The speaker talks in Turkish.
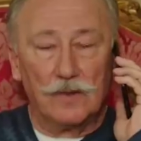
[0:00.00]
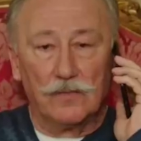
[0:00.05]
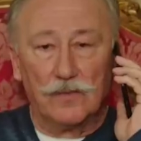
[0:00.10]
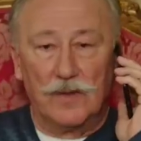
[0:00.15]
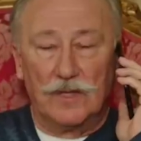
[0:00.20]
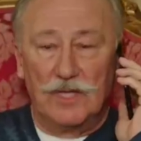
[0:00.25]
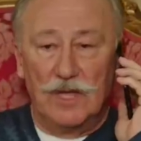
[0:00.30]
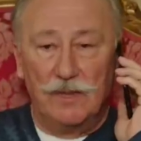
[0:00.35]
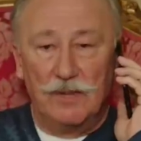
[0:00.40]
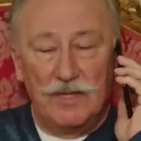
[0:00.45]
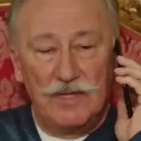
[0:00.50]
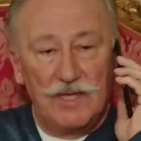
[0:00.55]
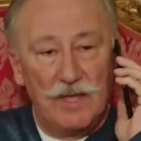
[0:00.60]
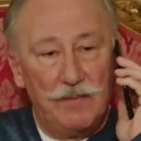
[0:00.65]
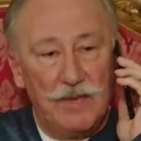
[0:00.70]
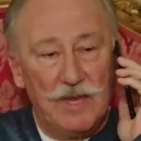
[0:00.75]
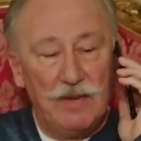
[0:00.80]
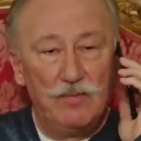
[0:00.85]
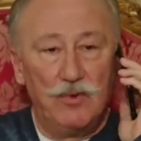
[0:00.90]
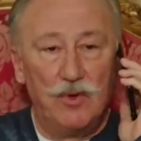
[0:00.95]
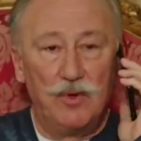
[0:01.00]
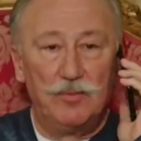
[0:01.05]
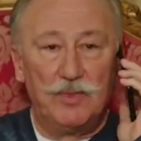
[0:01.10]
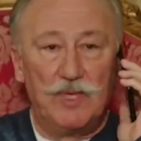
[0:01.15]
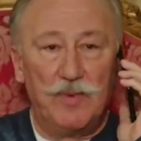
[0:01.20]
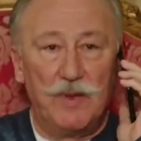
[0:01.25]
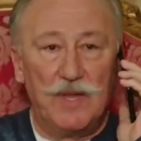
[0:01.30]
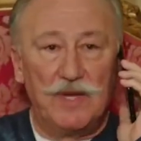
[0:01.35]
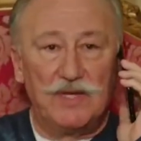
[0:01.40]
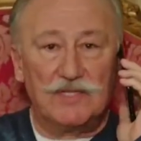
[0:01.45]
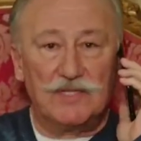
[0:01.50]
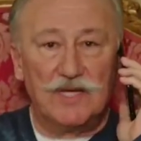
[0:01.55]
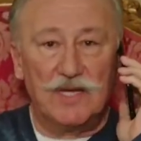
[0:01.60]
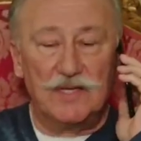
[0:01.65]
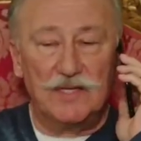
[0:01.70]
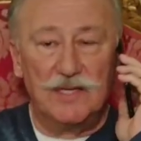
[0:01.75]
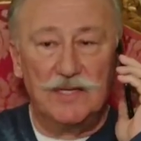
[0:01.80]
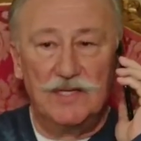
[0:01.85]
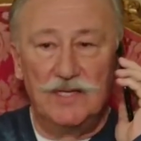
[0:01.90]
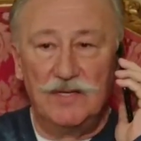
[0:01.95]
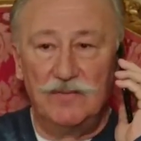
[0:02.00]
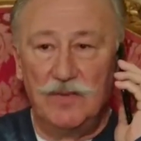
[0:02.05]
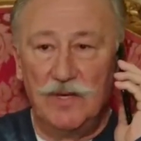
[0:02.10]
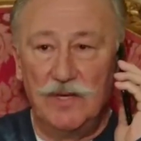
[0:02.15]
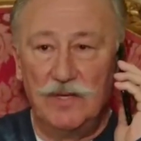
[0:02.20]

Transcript: Vallahi ben de bilmiyorum ki ben Rıza. Ne diyeyim?